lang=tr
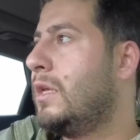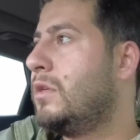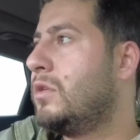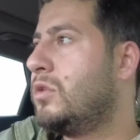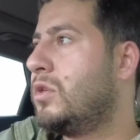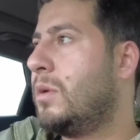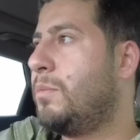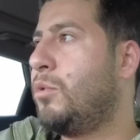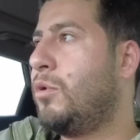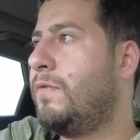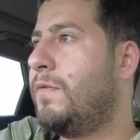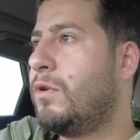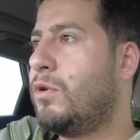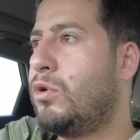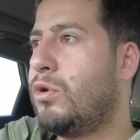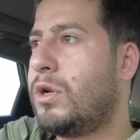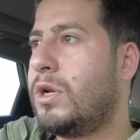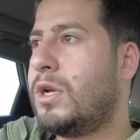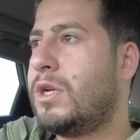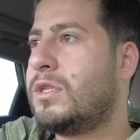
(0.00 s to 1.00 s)
Japon ve
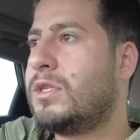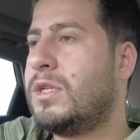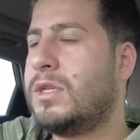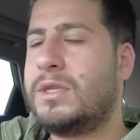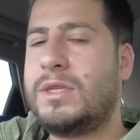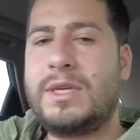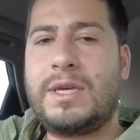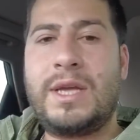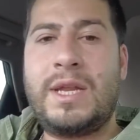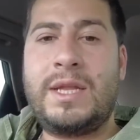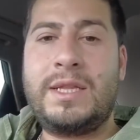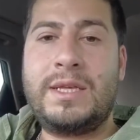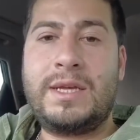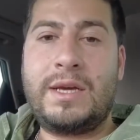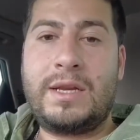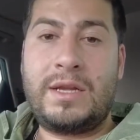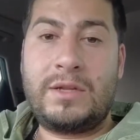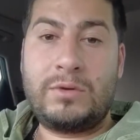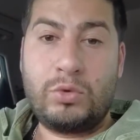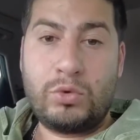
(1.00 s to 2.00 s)
Kore araçlarında genelde
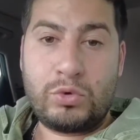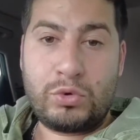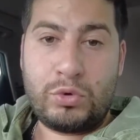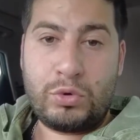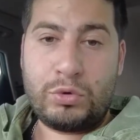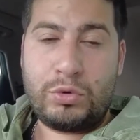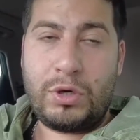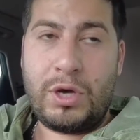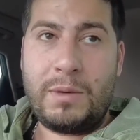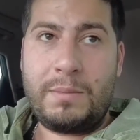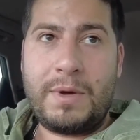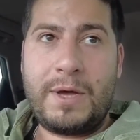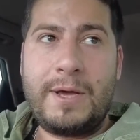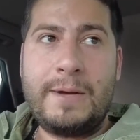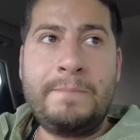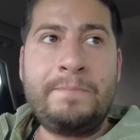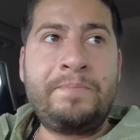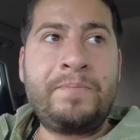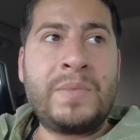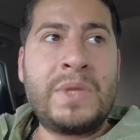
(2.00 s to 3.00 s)
garanti uzun oluyor ama
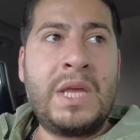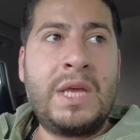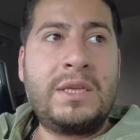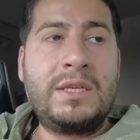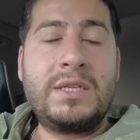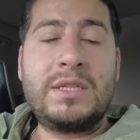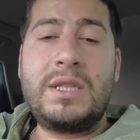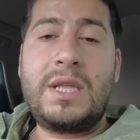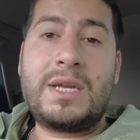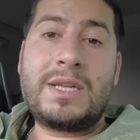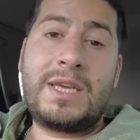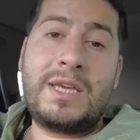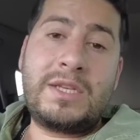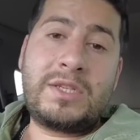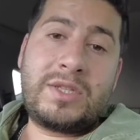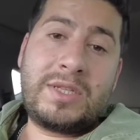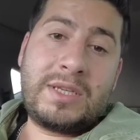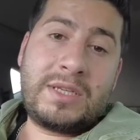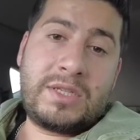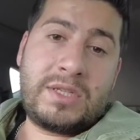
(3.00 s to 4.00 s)
yıllar
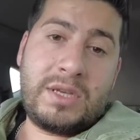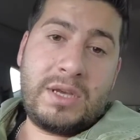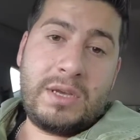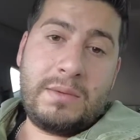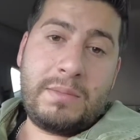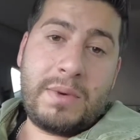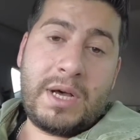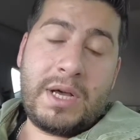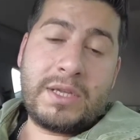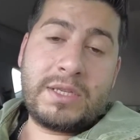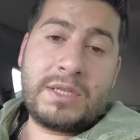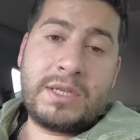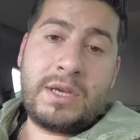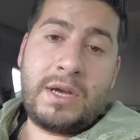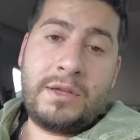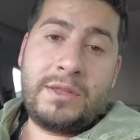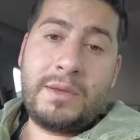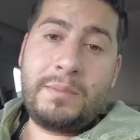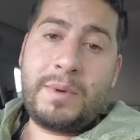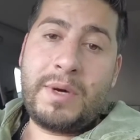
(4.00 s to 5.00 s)
geçtikçe bazı
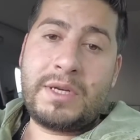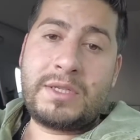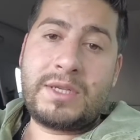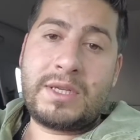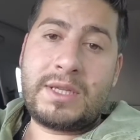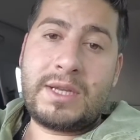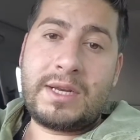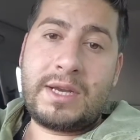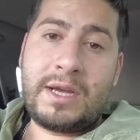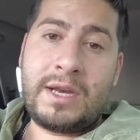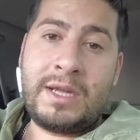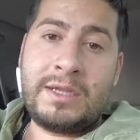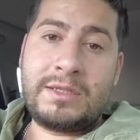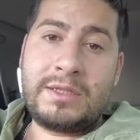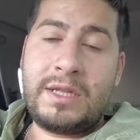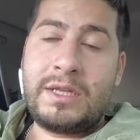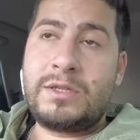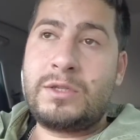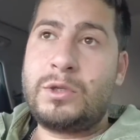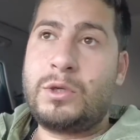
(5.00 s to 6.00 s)
ana parçalar
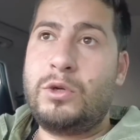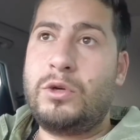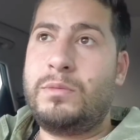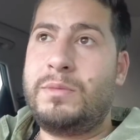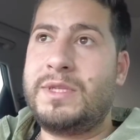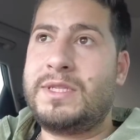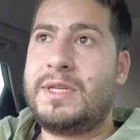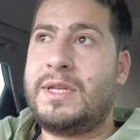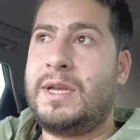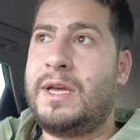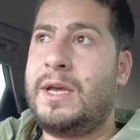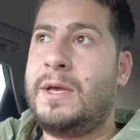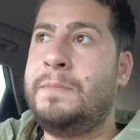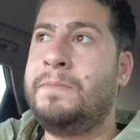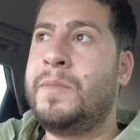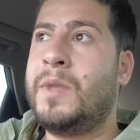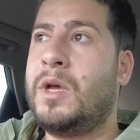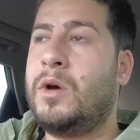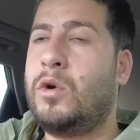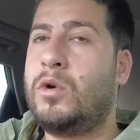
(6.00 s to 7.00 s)
garantiden çıkıyor. Mesela
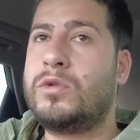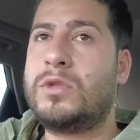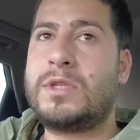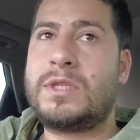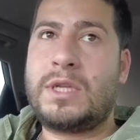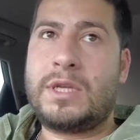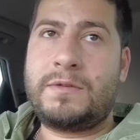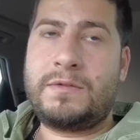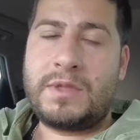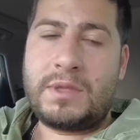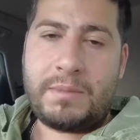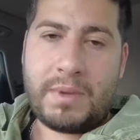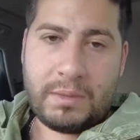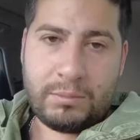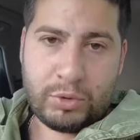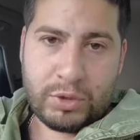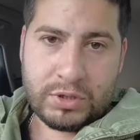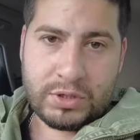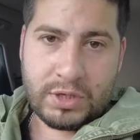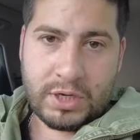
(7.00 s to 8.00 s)
Honda tarafında ben
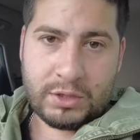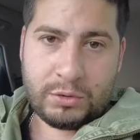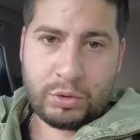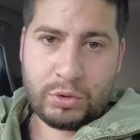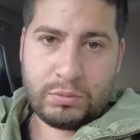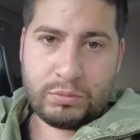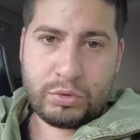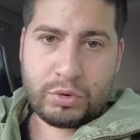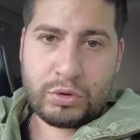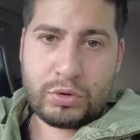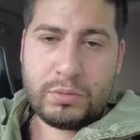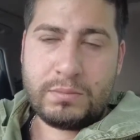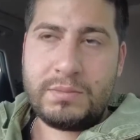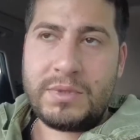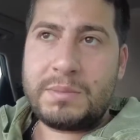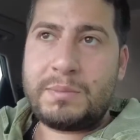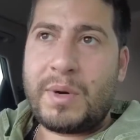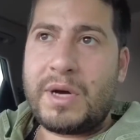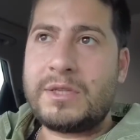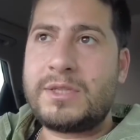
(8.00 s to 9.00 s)
buna şahit olmuştum.
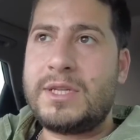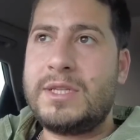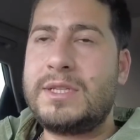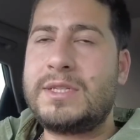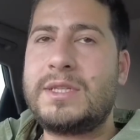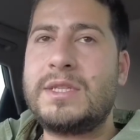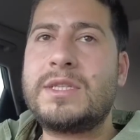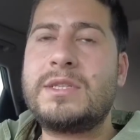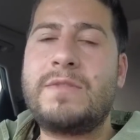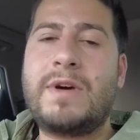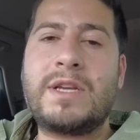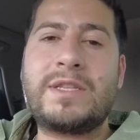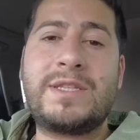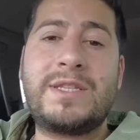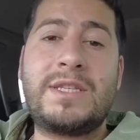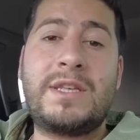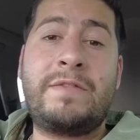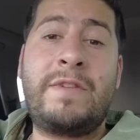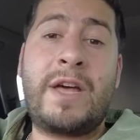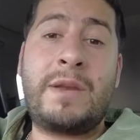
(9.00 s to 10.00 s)
Bir parça listesi var
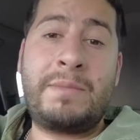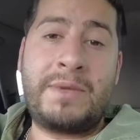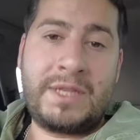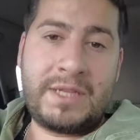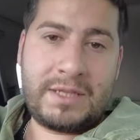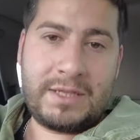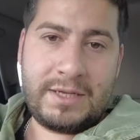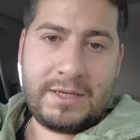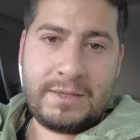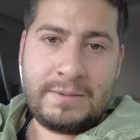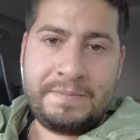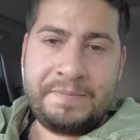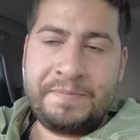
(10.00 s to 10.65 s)
size vermedikleri.